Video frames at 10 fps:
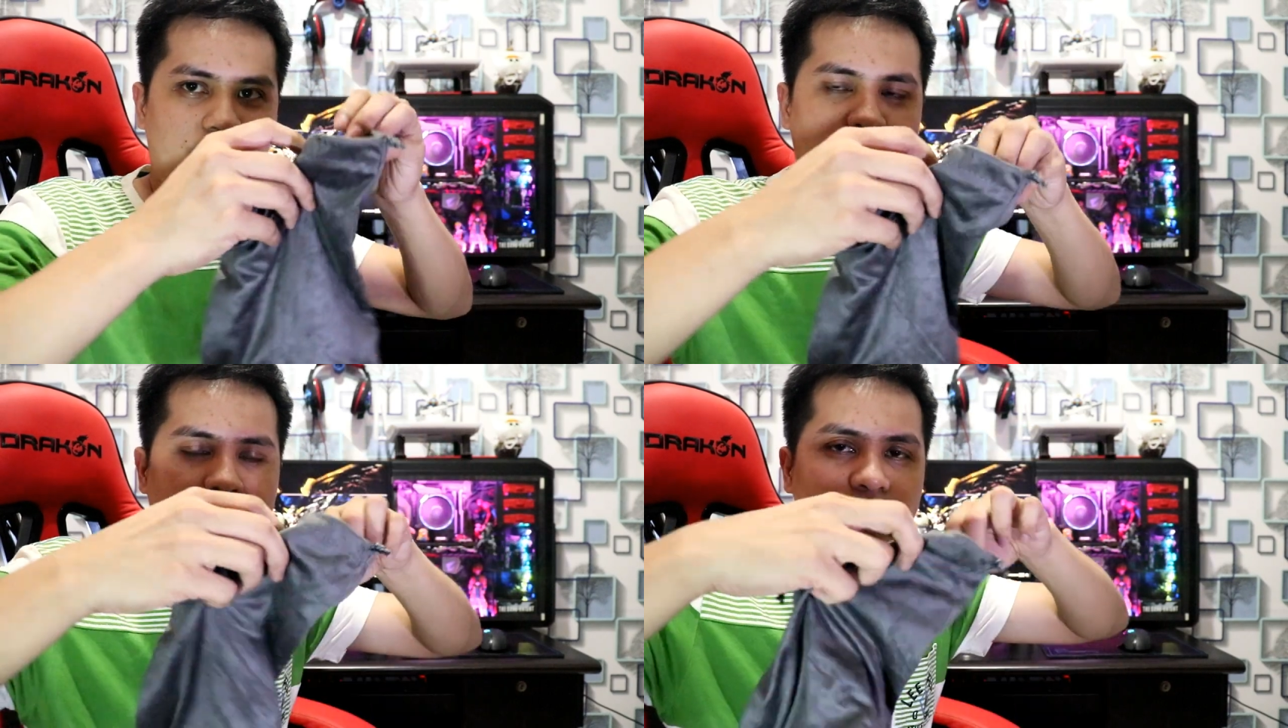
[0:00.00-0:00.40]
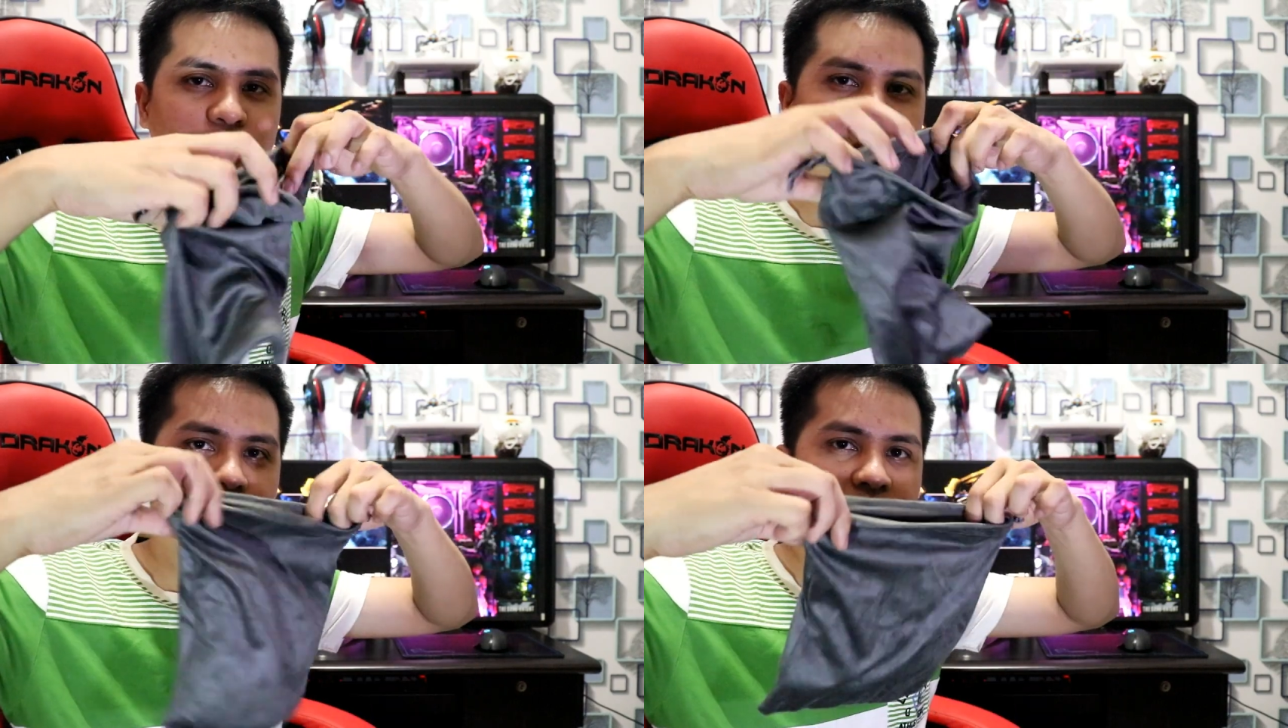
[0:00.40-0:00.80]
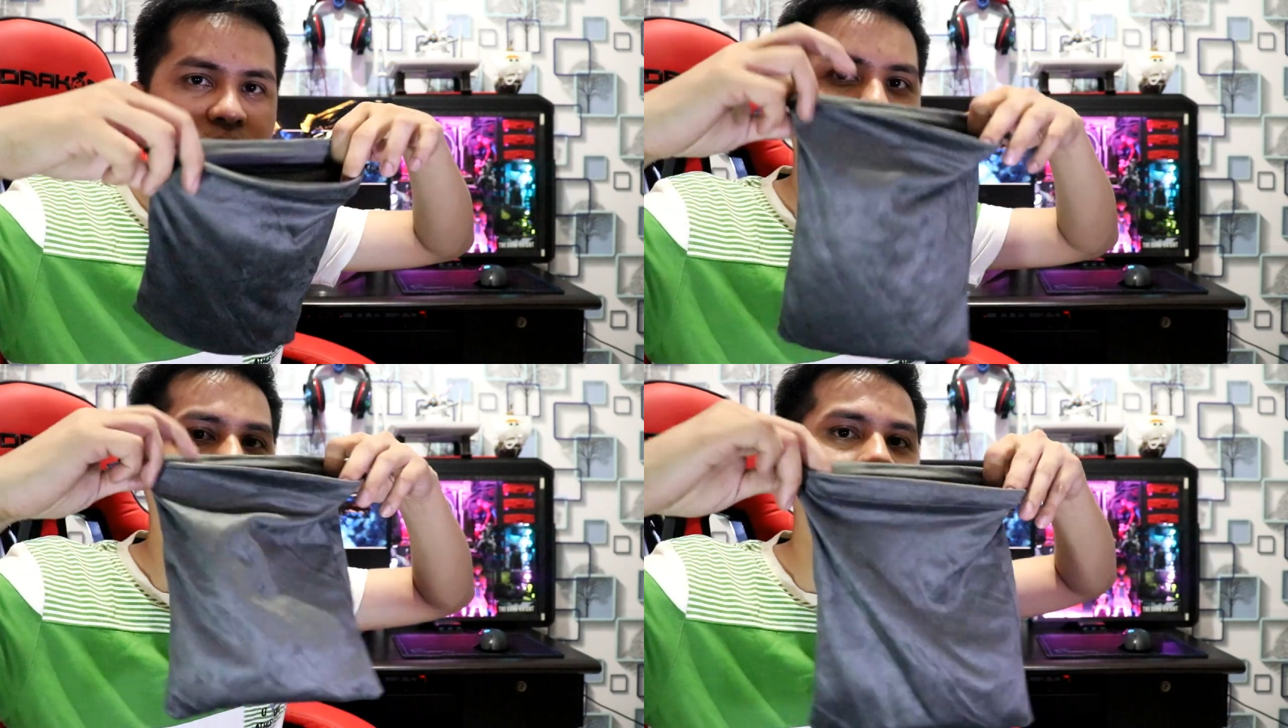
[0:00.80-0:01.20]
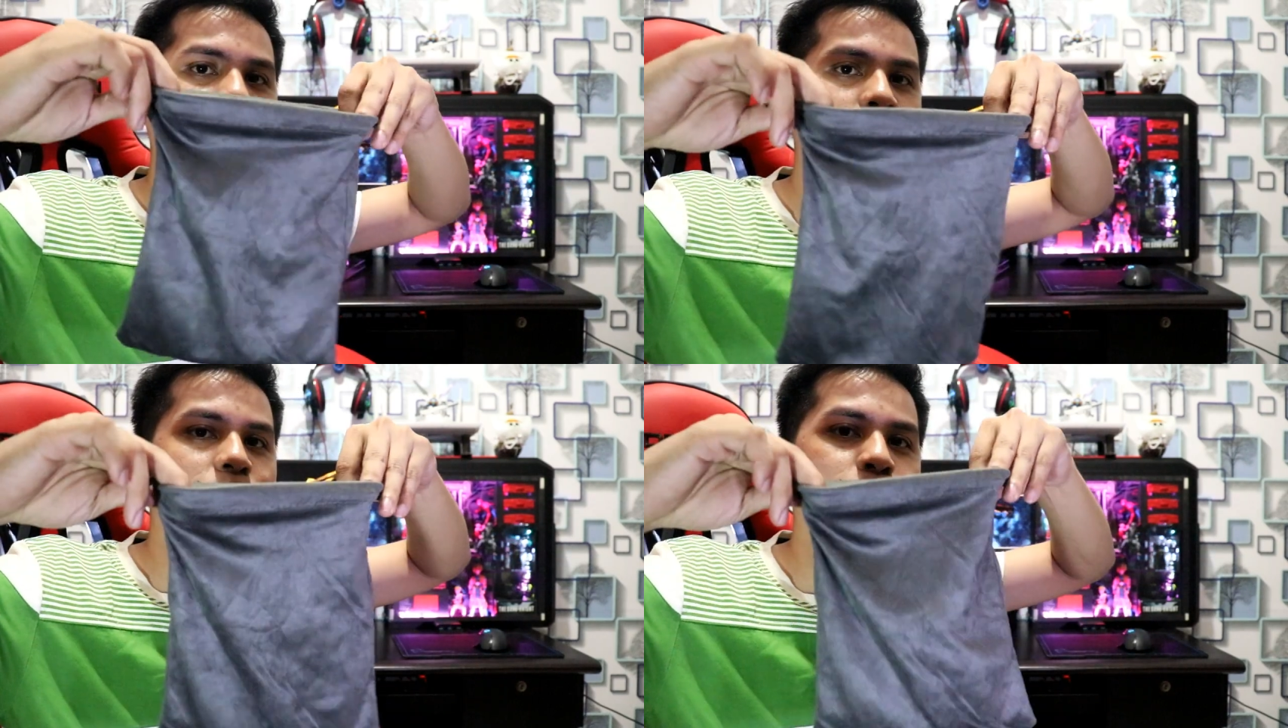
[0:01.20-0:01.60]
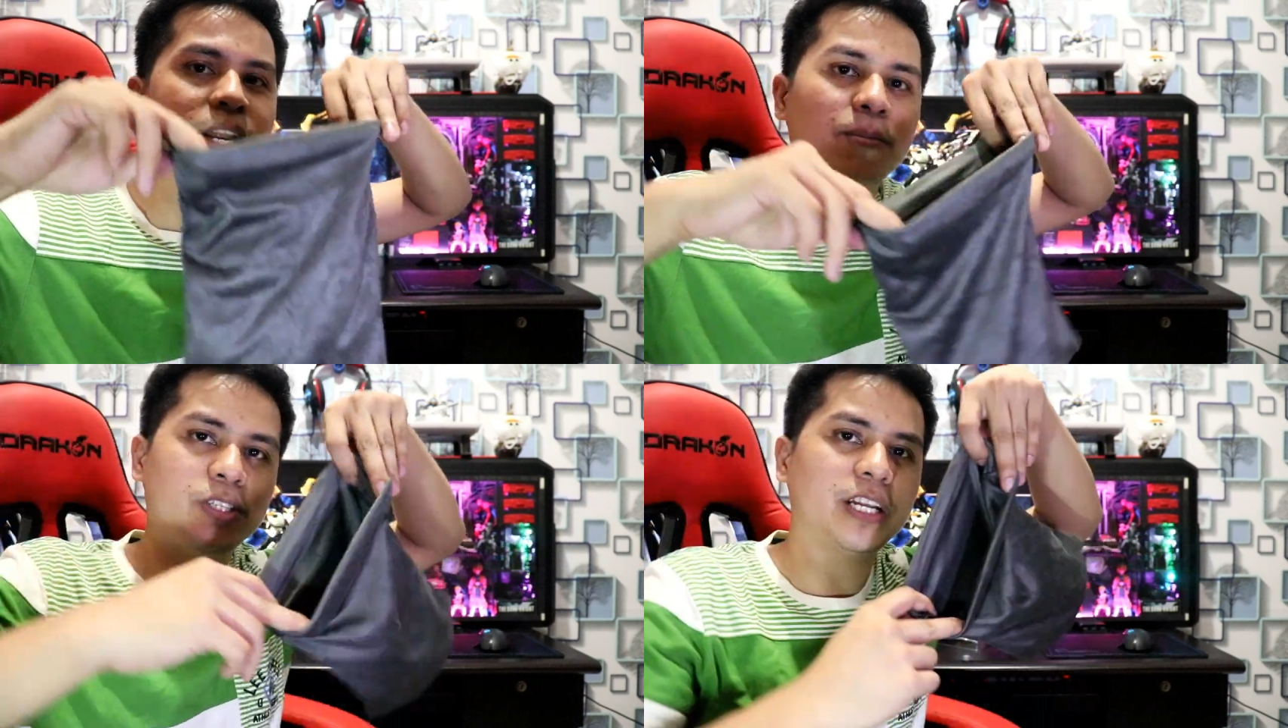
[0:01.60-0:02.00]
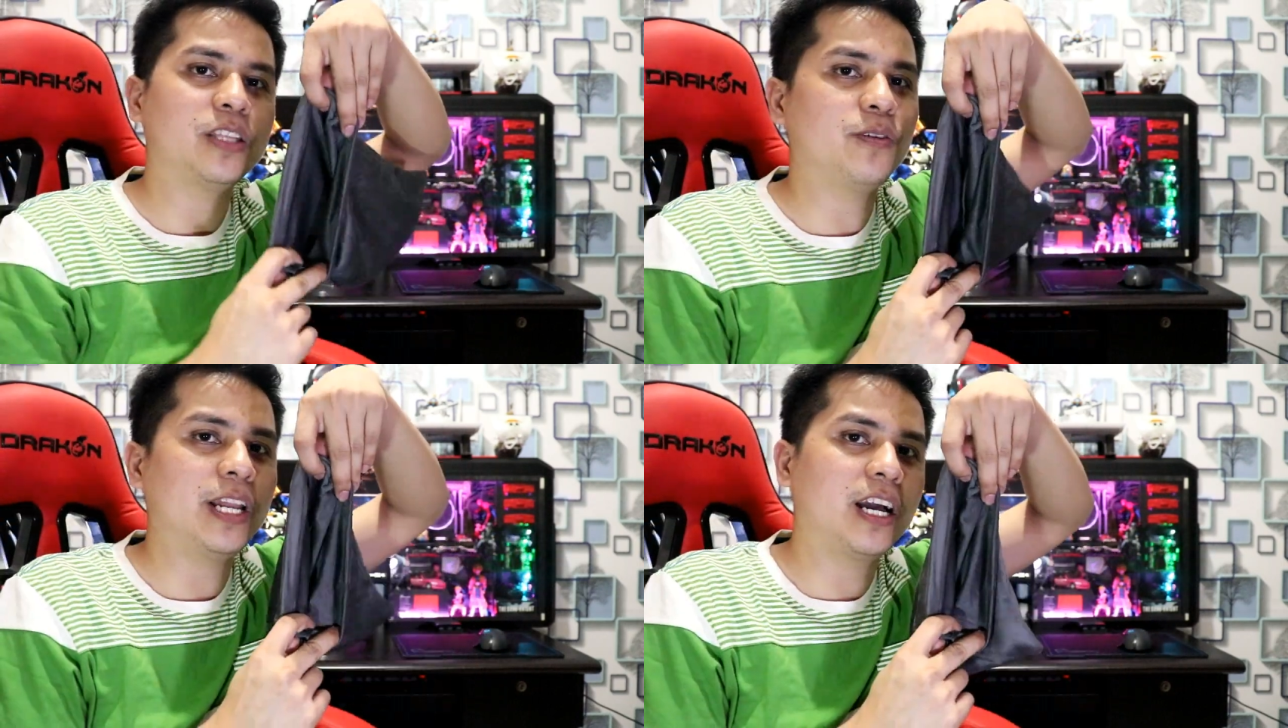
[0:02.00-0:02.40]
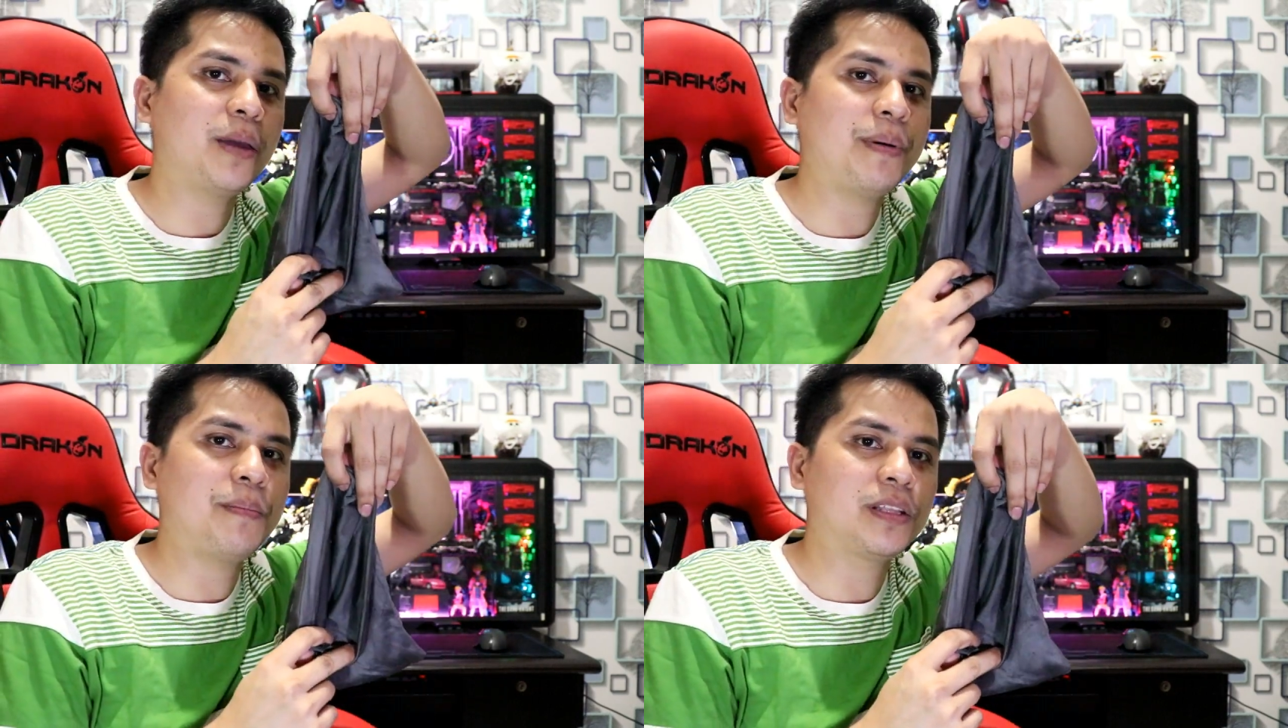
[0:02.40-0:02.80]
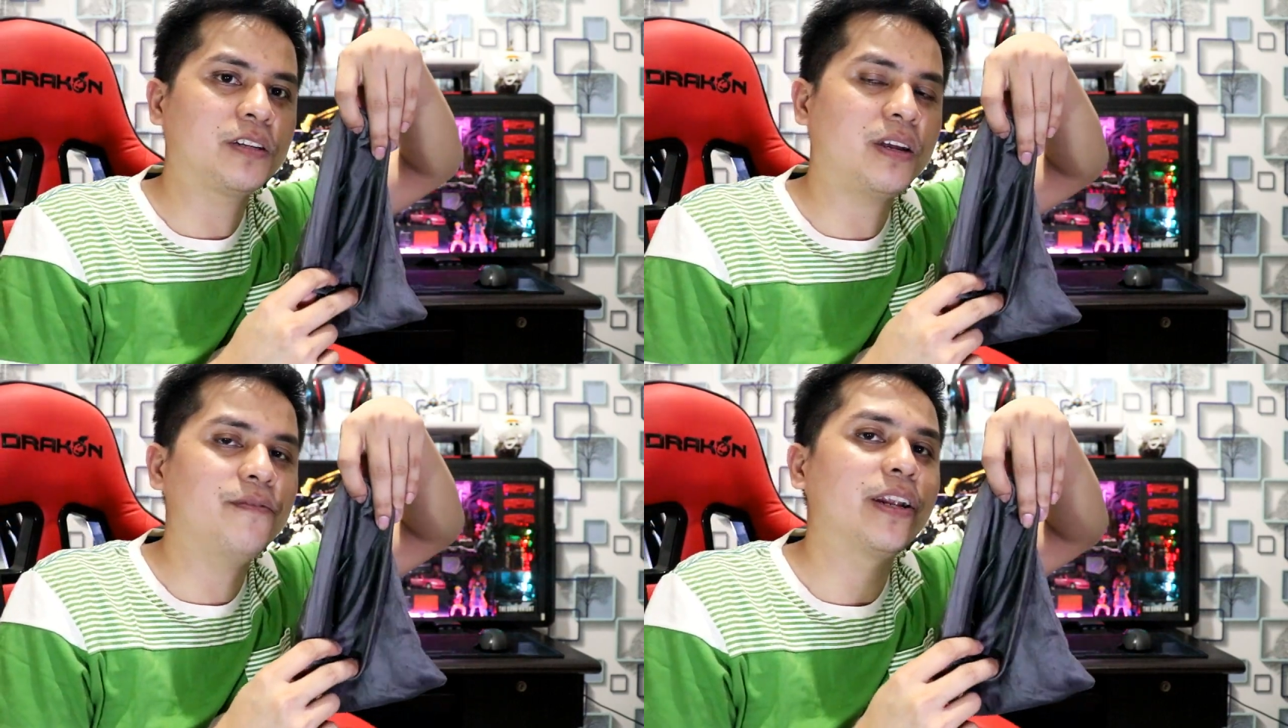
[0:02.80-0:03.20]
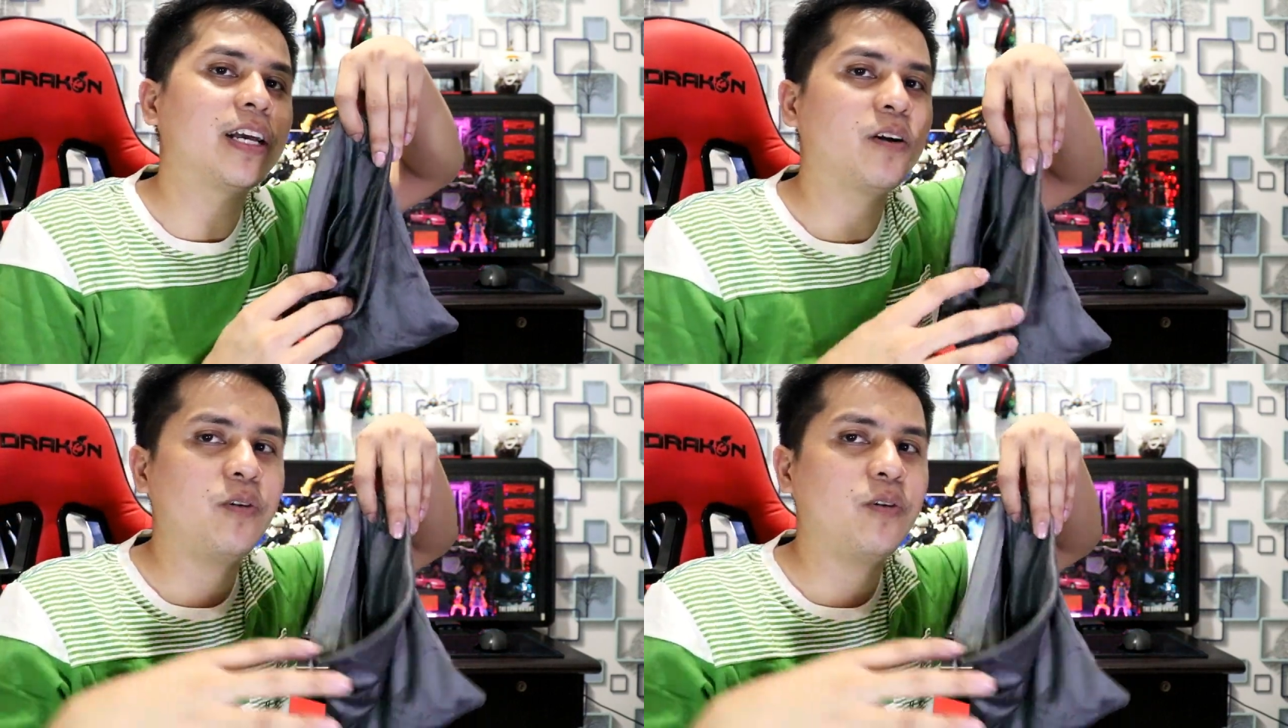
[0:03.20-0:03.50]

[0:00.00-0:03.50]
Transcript: yung ano, yung headphone mo, pwede mo siya ditong ilagay pag magta-travel ka.